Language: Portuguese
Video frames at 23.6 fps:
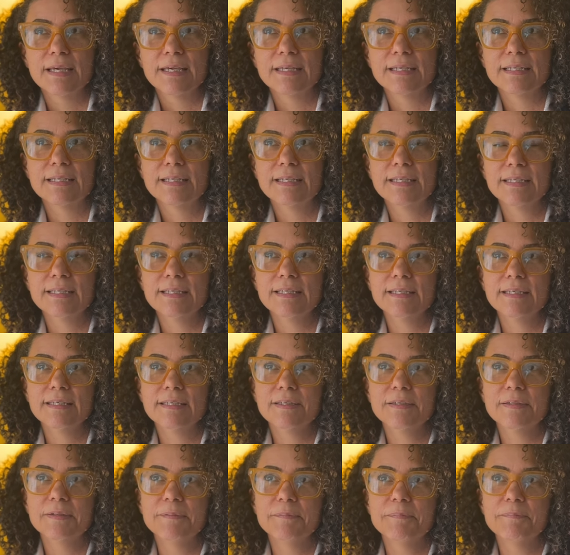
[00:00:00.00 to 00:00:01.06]

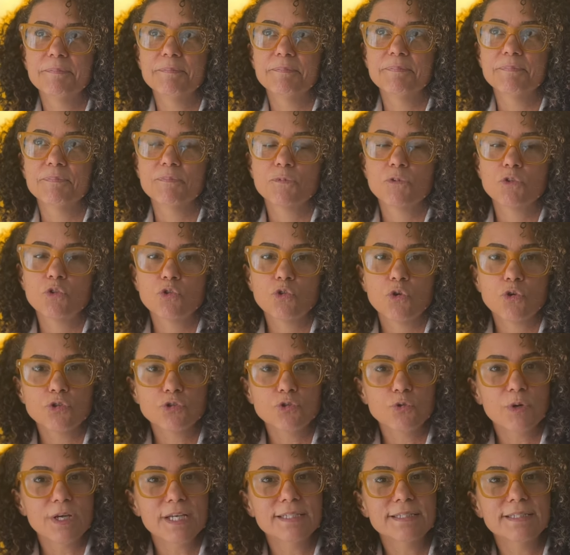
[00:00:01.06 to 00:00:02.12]
que
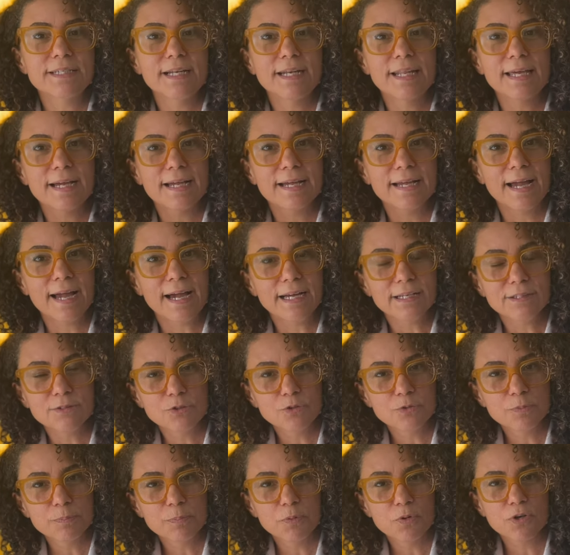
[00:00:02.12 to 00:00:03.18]
todo esse legado
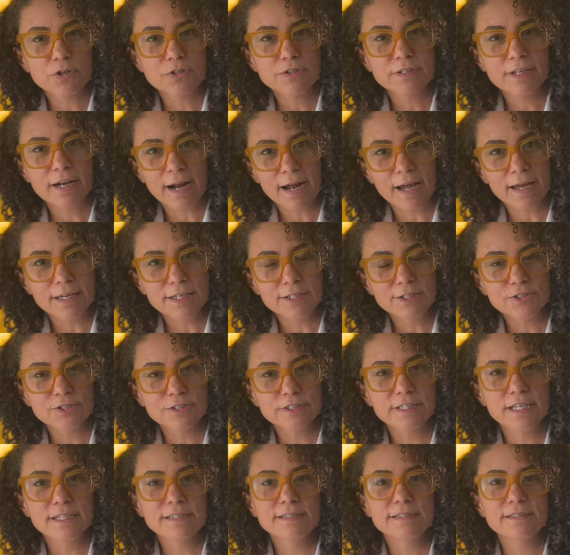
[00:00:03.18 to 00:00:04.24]
por trás
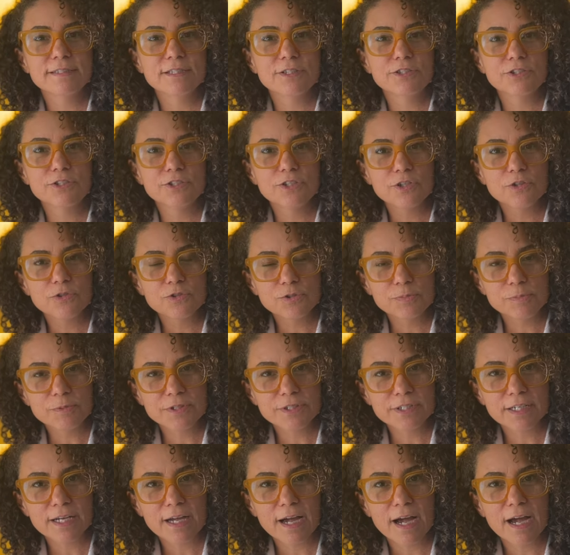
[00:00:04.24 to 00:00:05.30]
desses estilos
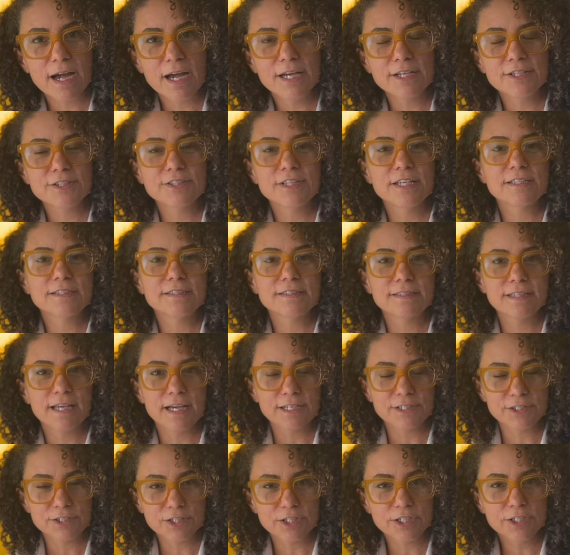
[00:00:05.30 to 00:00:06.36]
musicais, desses
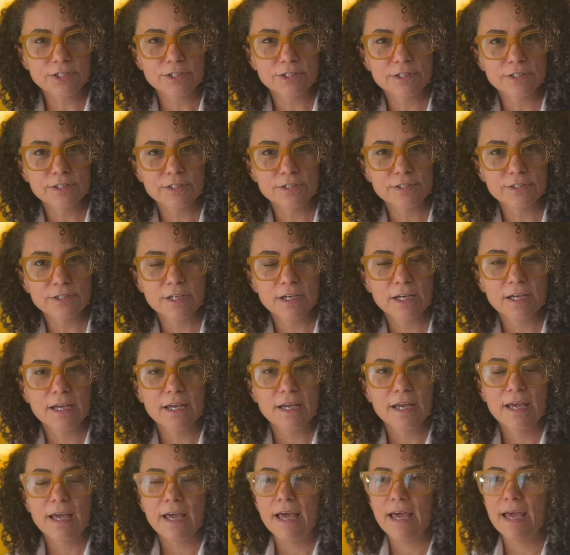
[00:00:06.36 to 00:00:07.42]
artistas,
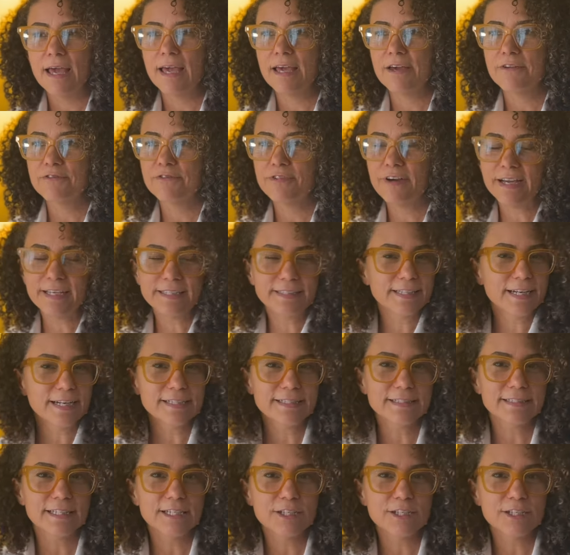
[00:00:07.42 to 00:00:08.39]
é, vai trazer